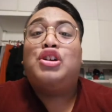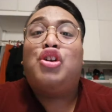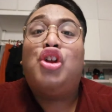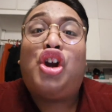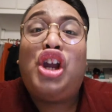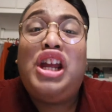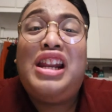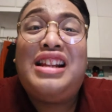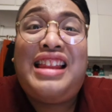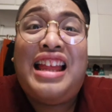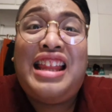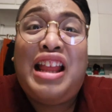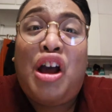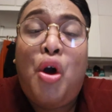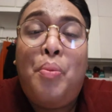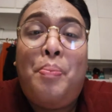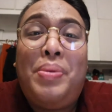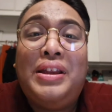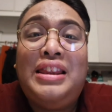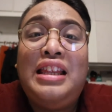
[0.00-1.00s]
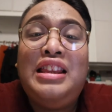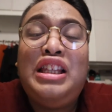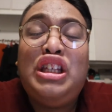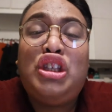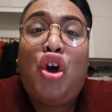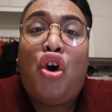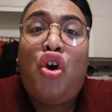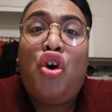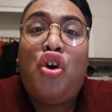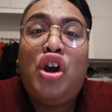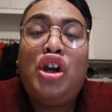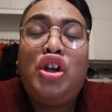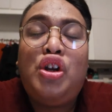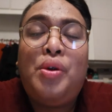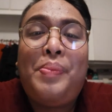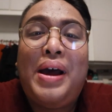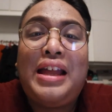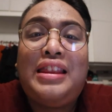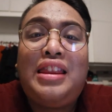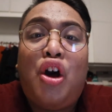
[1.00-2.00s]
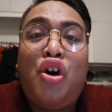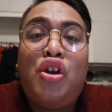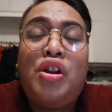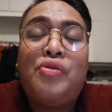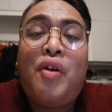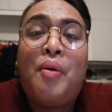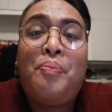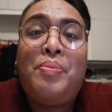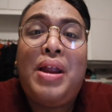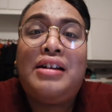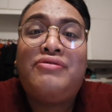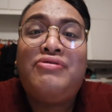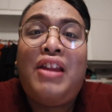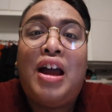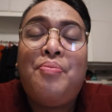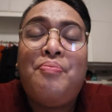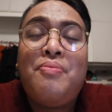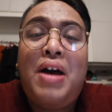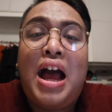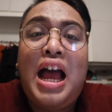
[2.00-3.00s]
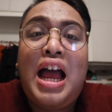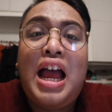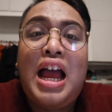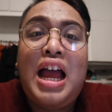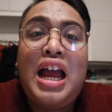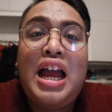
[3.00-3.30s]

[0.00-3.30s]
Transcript: siguro kayo nagtatako, ba't nandito ako ngayon na ako ako vlog ng mga